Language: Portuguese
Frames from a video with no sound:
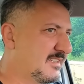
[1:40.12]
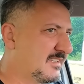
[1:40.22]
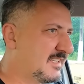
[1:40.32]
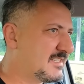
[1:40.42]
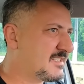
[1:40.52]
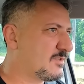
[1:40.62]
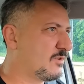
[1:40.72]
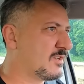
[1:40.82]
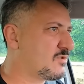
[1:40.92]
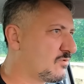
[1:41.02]
nesse
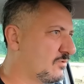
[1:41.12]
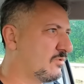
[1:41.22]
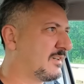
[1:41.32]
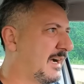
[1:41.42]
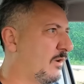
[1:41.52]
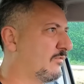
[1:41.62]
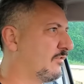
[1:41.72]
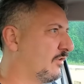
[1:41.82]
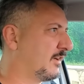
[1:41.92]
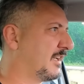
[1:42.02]
nosso carro
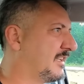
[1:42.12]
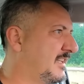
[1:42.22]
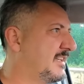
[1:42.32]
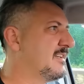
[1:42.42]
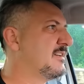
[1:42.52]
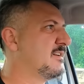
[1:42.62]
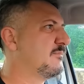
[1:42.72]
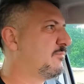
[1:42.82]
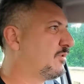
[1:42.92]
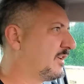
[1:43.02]
vlog aqui,
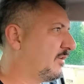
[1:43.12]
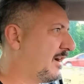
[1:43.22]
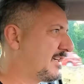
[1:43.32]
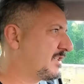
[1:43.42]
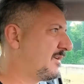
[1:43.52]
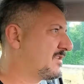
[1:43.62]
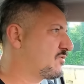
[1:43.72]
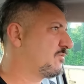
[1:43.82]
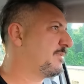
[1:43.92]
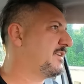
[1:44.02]
porque eu acho que é um
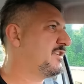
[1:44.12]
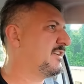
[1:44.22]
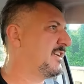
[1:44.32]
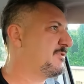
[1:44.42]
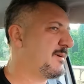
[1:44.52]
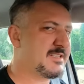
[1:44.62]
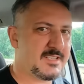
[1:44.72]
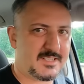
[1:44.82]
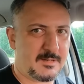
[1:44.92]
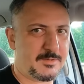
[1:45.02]
assunto pertinente, mas
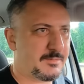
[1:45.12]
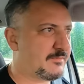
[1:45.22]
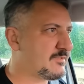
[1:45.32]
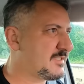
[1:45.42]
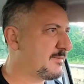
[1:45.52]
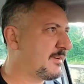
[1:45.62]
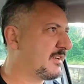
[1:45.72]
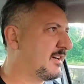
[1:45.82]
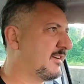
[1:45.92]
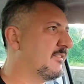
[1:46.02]
antes quero pedir para você,
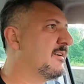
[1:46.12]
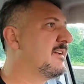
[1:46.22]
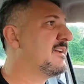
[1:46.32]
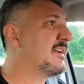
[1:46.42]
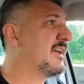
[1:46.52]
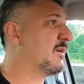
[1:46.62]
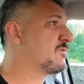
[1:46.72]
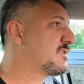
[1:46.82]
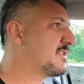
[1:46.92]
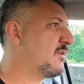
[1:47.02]
americano, é
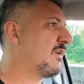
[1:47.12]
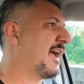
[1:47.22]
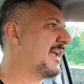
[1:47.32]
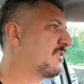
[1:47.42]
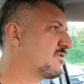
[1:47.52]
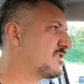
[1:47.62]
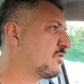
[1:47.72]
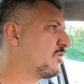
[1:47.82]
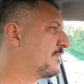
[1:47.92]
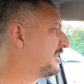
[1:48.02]
o seu like, o
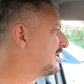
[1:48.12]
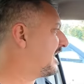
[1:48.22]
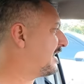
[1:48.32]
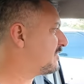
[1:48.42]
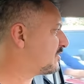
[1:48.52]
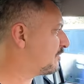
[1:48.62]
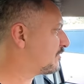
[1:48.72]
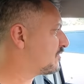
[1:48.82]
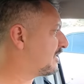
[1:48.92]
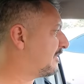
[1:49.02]
seu comentário, o seu
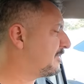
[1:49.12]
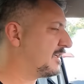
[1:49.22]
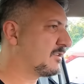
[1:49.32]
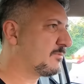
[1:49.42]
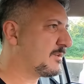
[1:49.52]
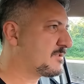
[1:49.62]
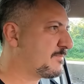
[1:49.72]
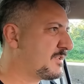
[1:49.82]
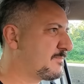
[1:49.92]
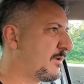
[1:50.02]
impulsionamento, mas
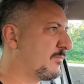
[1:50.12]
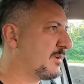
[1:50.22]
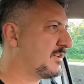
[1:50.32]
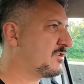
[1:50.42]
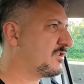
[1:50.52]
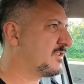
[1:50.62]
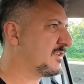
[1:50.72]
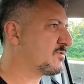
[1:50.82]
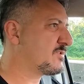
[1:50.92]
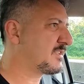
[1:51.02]
principalmente
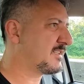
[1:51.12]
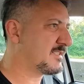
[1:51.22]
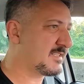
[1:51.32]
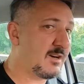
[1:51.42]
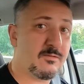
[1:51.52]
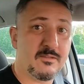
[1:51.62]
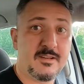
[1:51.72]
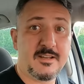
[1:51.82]
a sua inscrição,